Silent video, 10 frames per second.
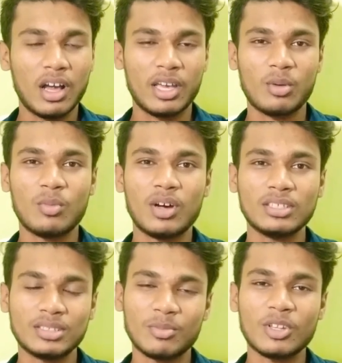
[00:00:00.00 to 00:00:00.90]
ஆயரூபா
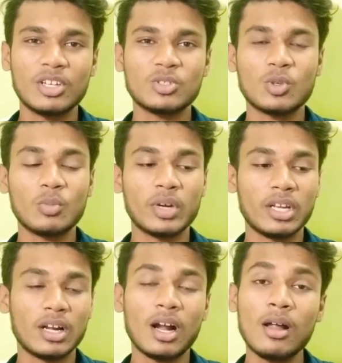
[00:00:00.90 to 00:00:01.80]
இந்த மாதிரி தான் டிஸ்கவுண்ட்
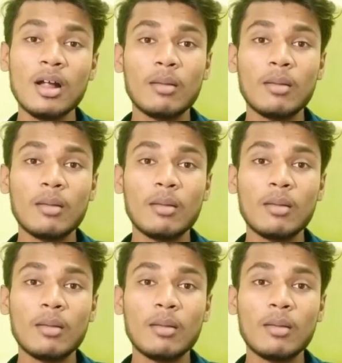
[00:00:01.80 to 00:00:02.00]
பண்ணியிருக்காங்க